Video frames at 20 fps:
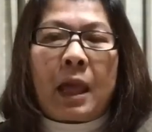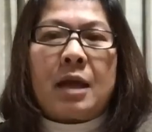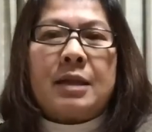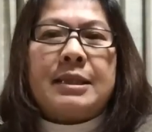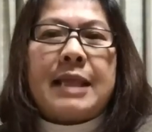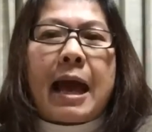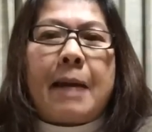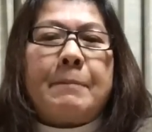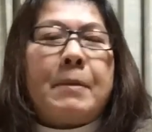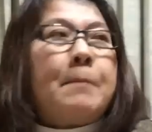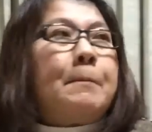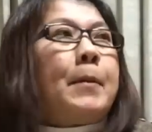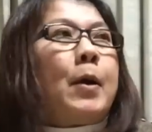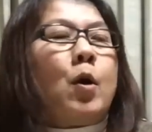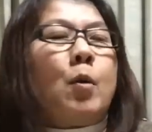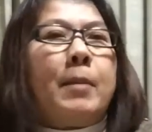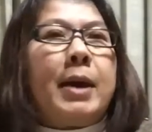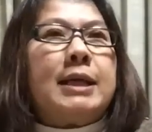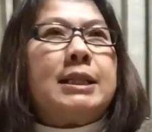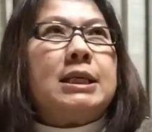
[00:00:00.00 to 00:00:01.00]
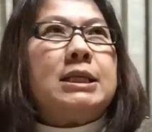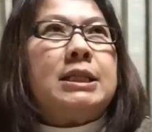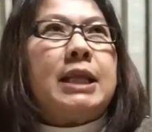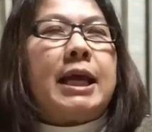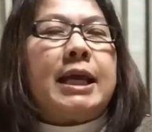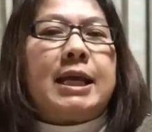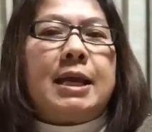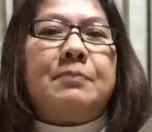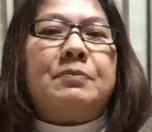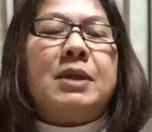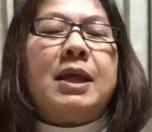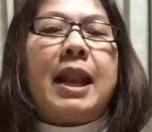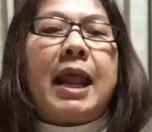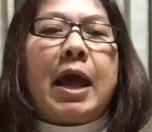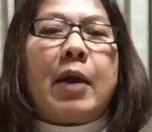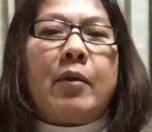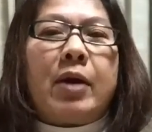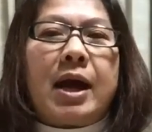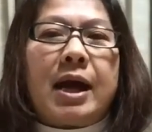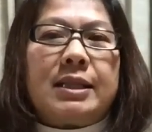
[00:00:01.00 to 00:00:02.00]
ถ้าตามป้าแป๋วมาตั้งแต่คลิปที่
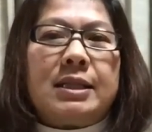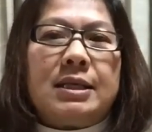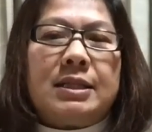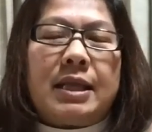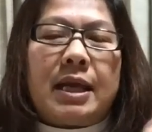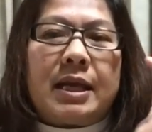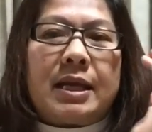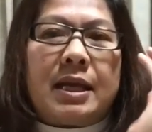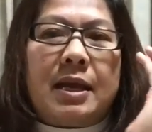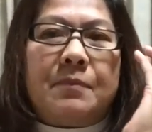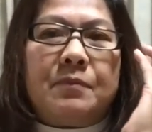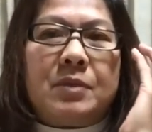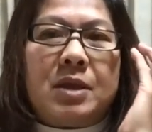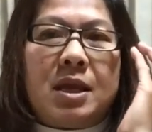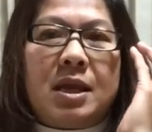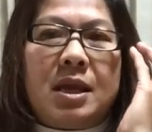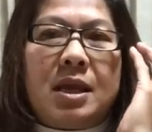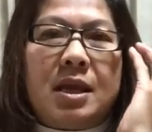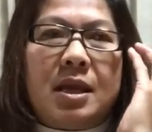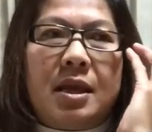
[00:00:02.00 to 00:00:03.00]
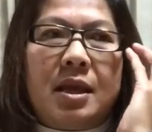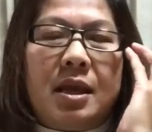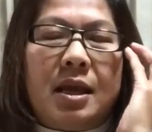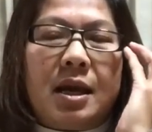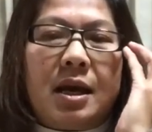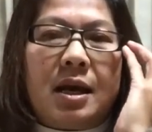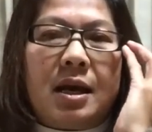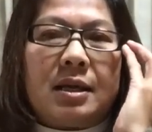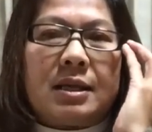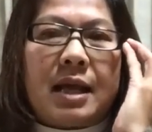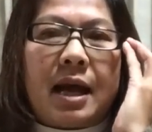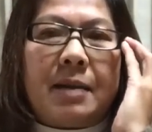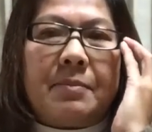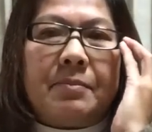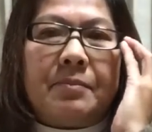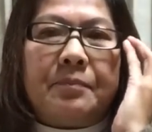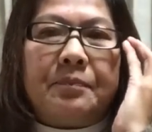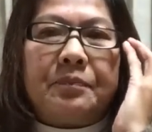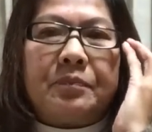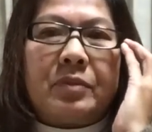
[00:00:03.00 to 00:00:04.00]
แล้วค่ะ ตั้งแต่คลิปที่
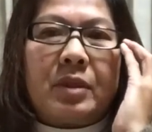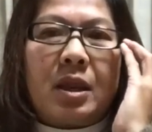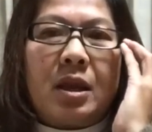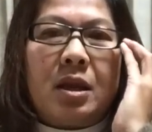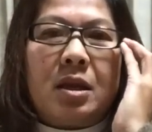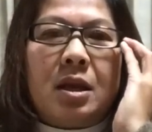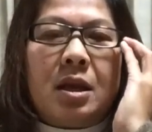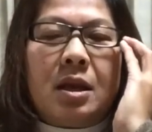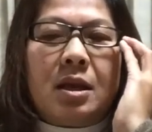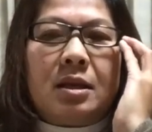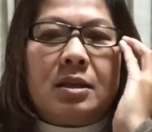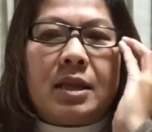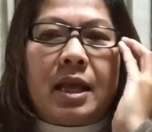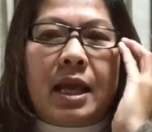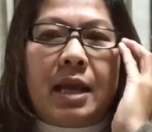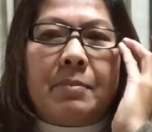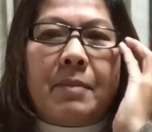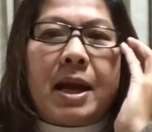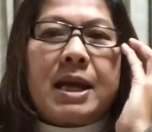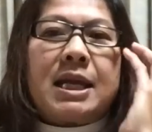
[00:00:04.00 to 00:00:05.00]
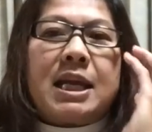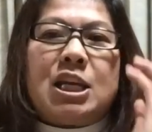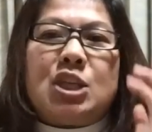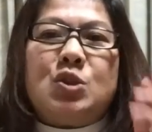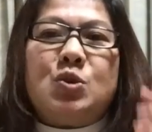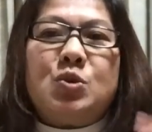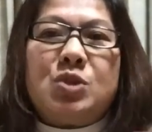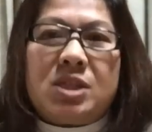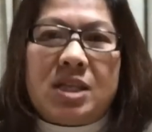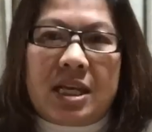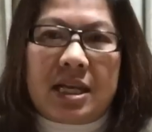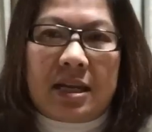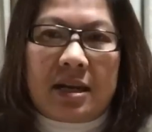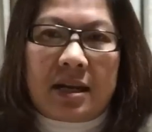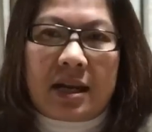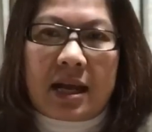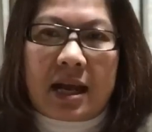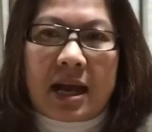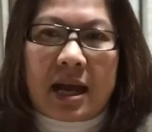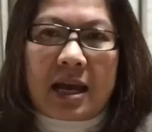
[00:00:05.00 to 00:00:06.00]
ทำเทมากิชูชิแล้
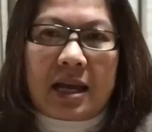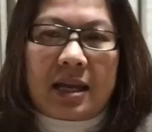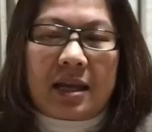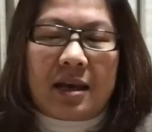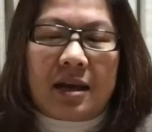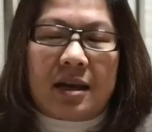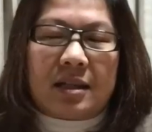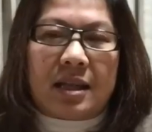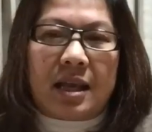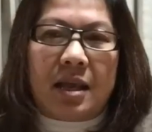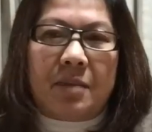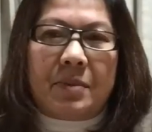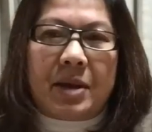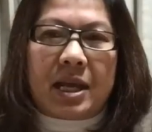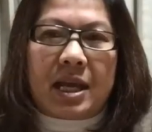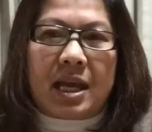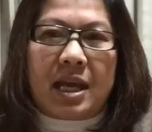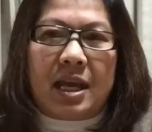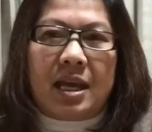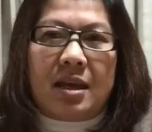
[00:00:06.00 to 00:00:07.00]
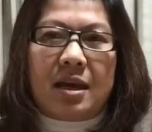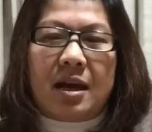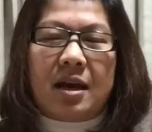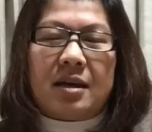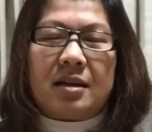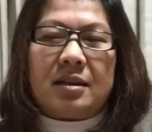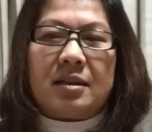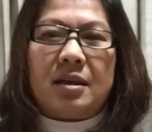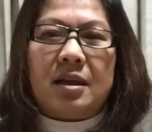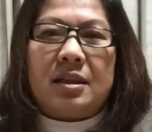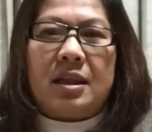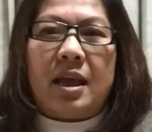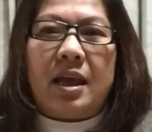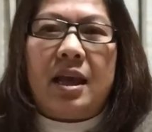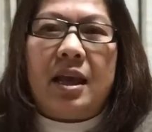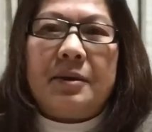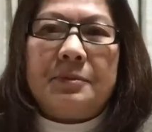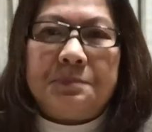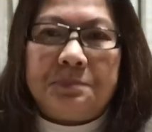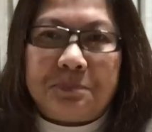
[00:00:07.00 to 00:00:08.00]
วนะคะเทมากิเท
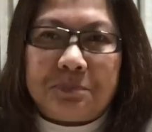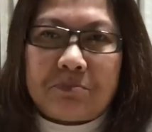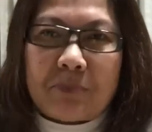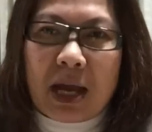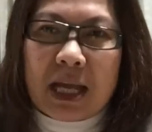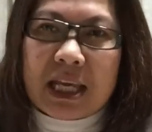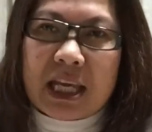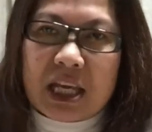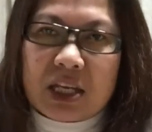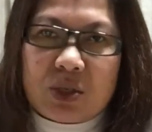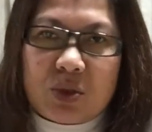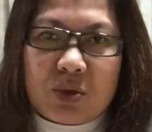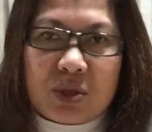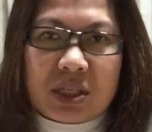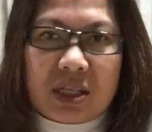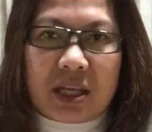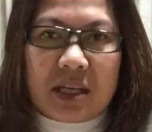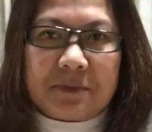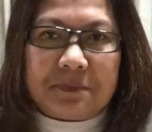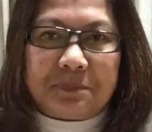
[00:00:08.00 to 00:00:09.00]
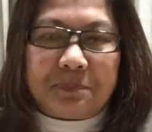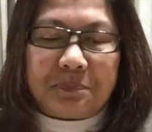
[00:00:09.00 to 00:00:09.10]
มากิชูชิ